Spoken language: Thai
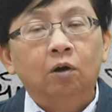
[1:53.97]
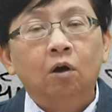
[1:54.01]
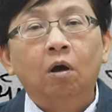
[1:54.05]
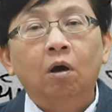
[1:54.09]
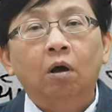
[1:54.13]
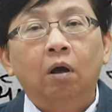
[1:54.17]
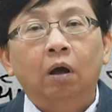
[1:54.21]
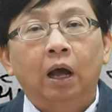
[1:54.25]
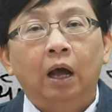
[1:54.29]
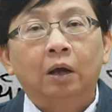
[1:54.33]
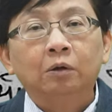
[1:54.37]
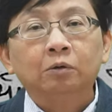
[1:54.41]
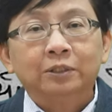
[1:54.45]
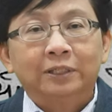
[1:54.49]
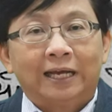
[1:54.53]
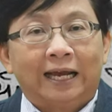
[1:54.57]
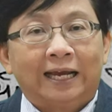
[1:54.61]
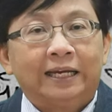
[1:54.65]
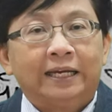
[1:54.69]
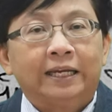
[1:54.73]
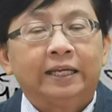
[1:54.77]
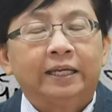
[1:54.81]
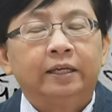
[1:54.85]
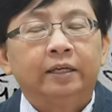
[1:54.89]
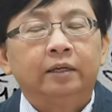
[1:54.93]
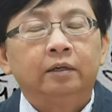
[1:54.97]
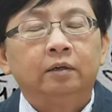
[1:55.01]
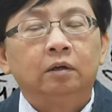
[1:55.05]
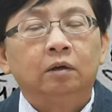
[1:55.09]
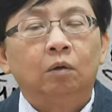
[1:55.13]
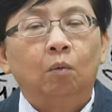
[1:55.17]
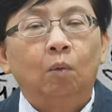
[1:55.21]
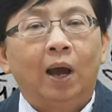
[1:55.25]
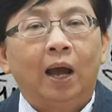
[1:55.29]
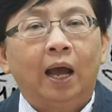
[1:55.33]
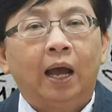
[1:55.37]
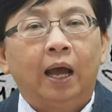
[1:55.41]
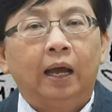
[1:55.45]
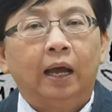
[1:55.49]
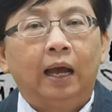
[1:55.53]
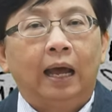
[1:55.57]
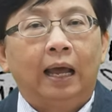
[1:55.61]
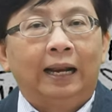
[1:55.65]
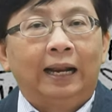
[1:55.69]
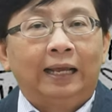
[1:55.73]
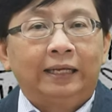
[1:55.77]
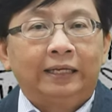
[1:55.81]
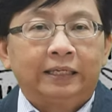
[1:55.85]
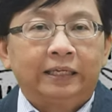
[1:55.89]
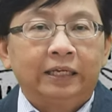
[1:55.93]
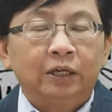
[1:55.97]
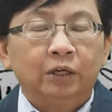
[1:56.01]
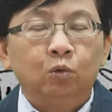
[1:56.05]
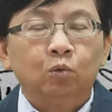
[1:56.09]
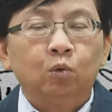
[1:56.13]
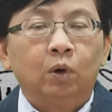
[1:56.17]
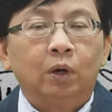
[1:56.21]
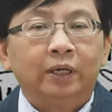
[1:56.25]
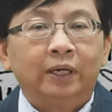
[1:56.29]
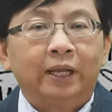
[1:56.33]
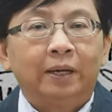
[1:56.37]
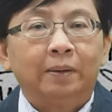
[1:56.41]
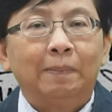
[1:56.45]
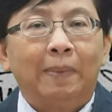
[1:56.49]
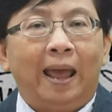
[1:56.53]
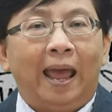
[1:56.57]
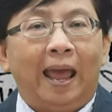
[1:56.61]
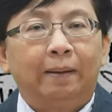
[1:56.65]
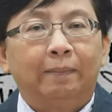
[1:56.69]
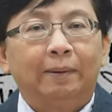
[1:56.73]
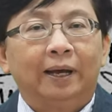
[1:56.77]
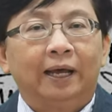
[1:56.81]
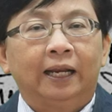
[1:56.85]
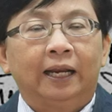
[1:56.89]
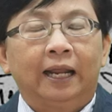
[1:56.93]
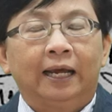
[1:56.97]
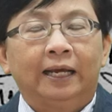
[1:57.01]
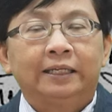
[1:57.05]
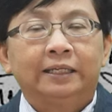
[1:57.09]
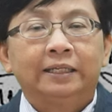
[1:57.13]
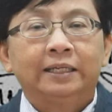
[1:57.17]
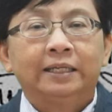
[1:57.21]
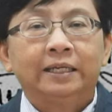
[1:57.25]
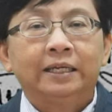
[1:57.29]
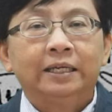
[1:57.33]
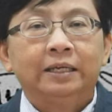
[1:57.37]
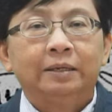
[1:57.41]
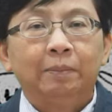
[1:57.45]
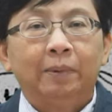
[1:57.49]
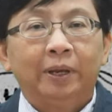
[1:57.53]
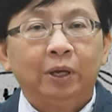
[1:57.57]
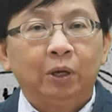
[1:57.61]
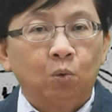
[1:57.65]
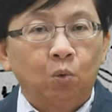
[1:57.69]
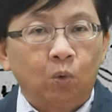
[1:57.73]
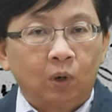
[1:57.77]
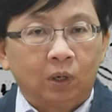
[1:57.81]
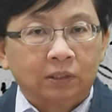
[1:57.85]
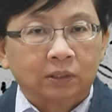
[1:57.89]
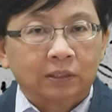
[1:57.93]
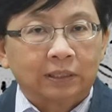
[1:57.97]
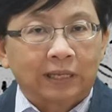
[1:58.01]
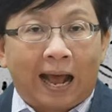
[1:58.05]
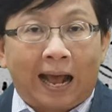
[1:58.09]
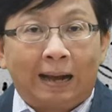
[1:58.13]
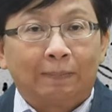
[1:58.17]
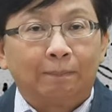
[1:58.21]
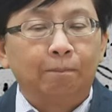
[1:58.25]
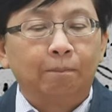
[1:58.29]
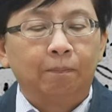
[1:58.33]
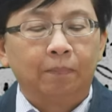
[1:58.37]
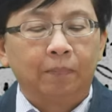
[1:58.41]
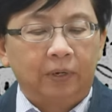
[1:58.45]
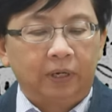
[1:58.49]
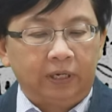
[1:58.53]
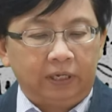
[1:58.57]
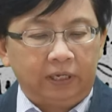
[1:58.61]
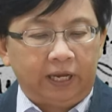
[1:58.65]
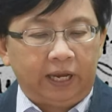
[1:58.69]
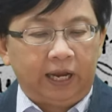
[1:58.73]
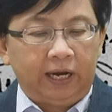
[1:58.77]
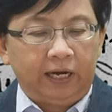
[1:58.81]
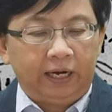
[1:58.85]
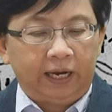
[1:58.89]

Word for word: นก็เข้าใจดีถึงว่าอะไรที่ควรเรียนแบบอะไรที่ไม่ควรทำอะไรเงี้